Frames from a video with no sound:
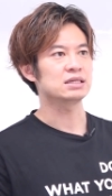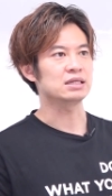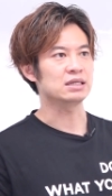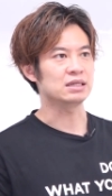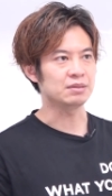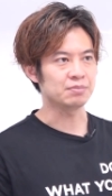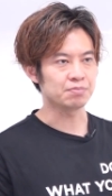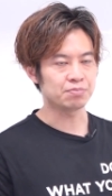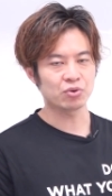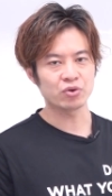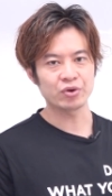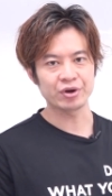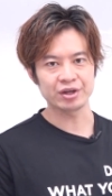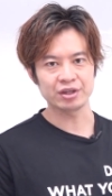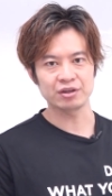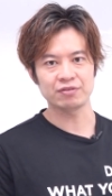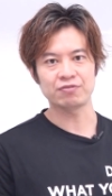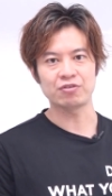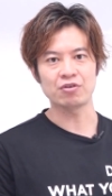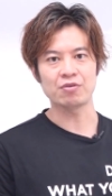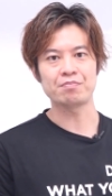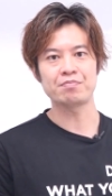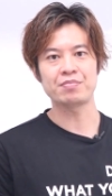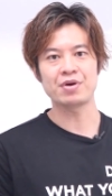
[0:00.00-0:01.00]
important
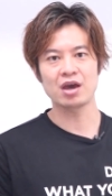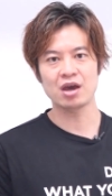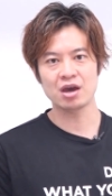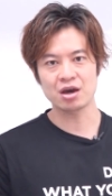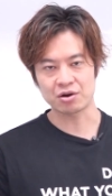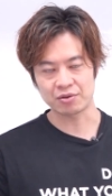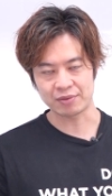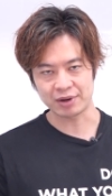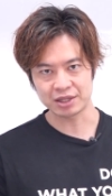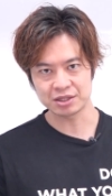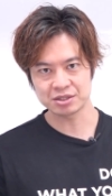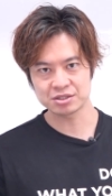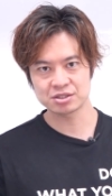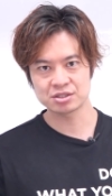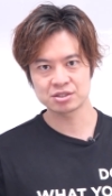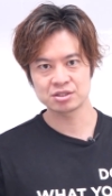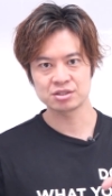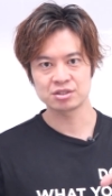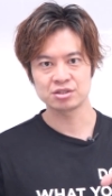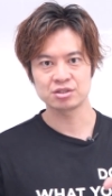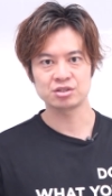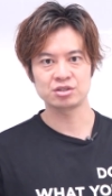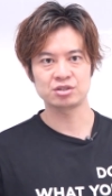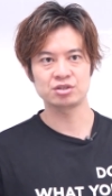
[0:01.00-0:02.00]
for parents
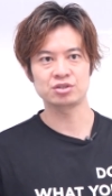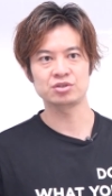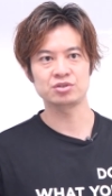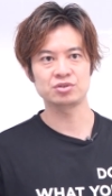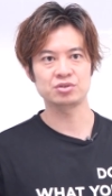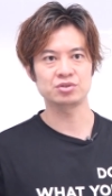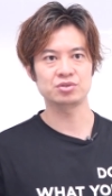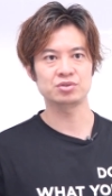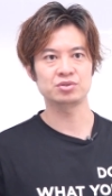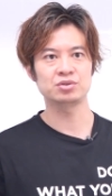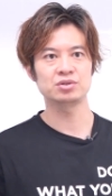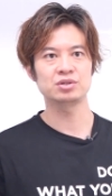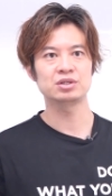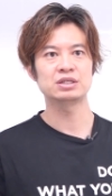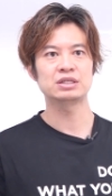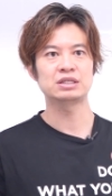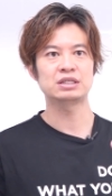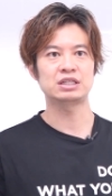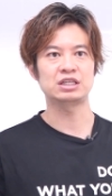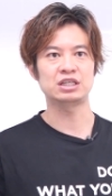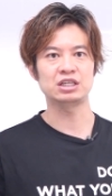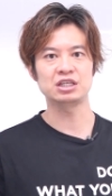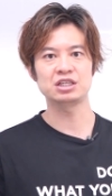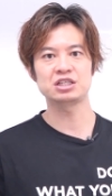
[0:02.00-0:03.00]
to
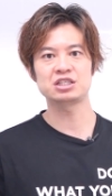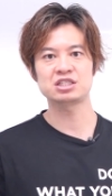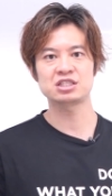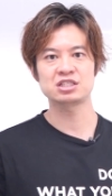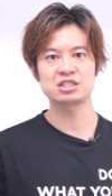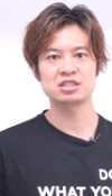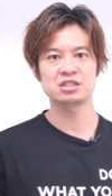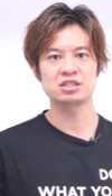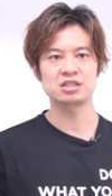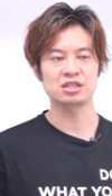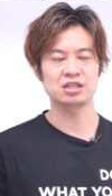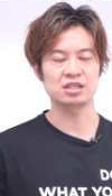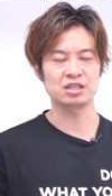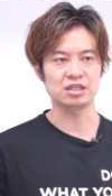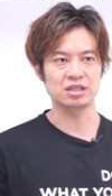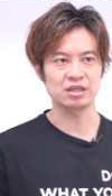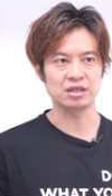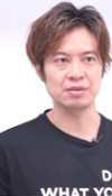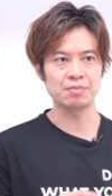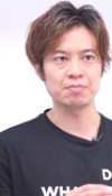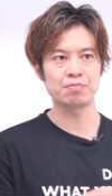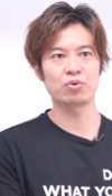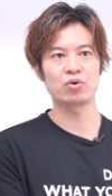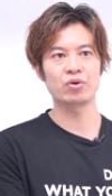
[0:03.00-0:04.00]
teach the
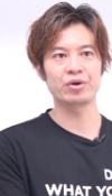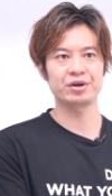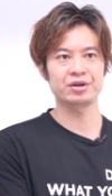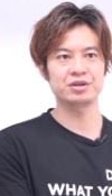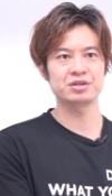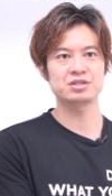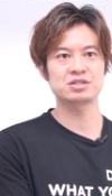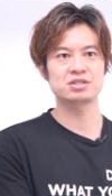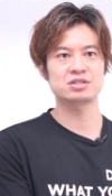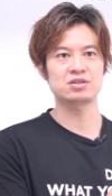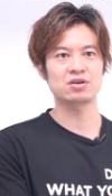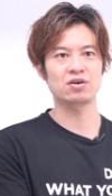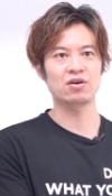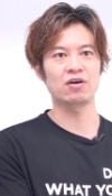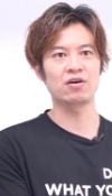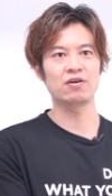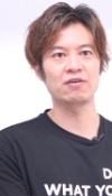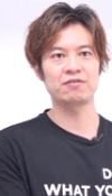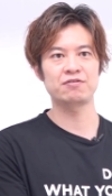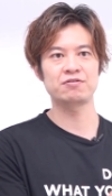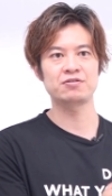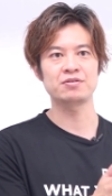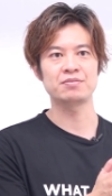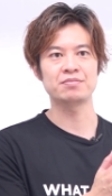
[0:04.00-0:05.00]
importance
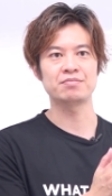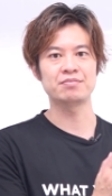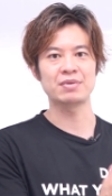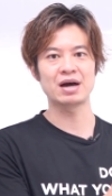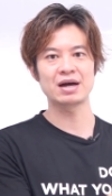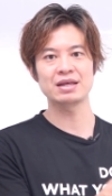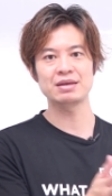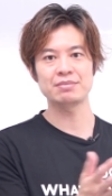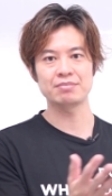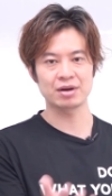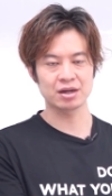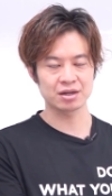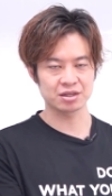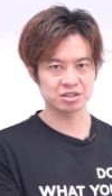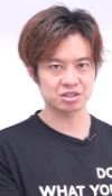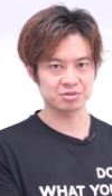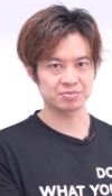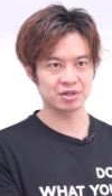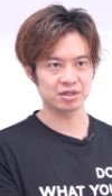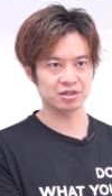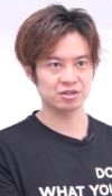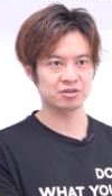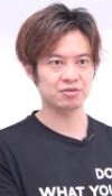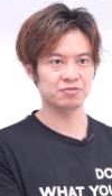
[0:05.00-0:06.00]
of money
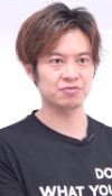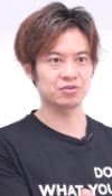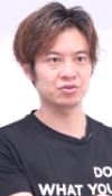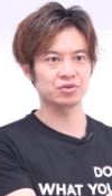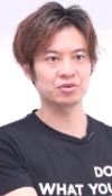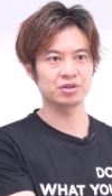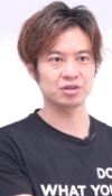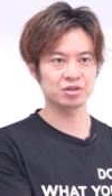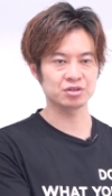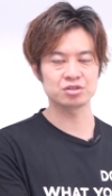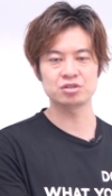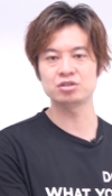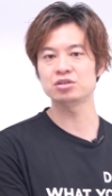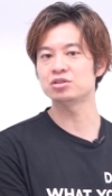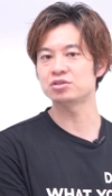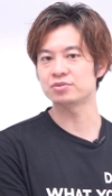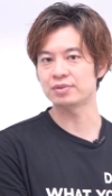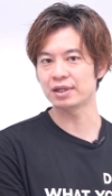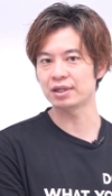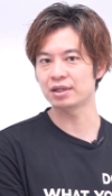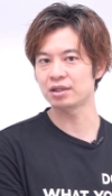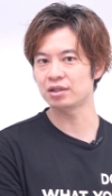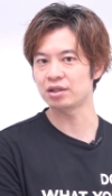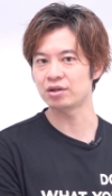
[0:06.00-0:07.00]
management for their
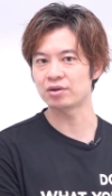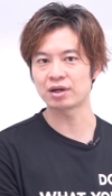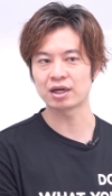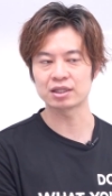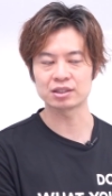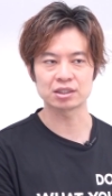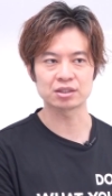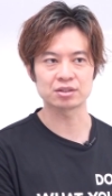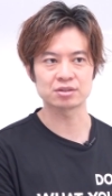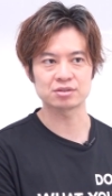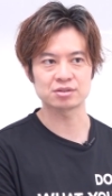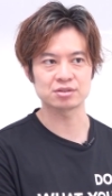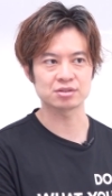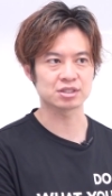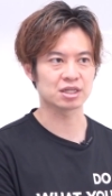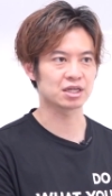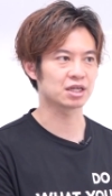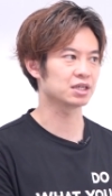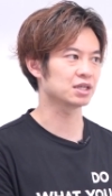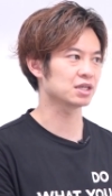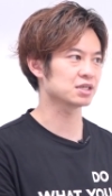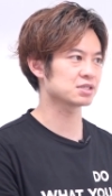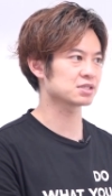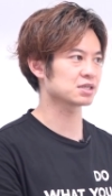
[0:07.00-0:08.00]
children っていうのがあったとするじゃ
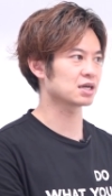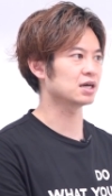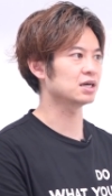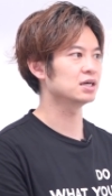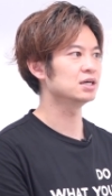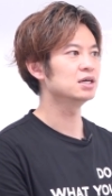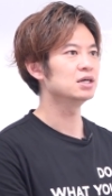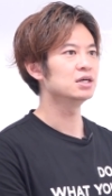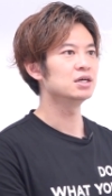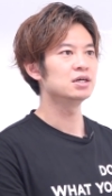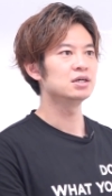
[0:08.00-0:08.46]
ないですか。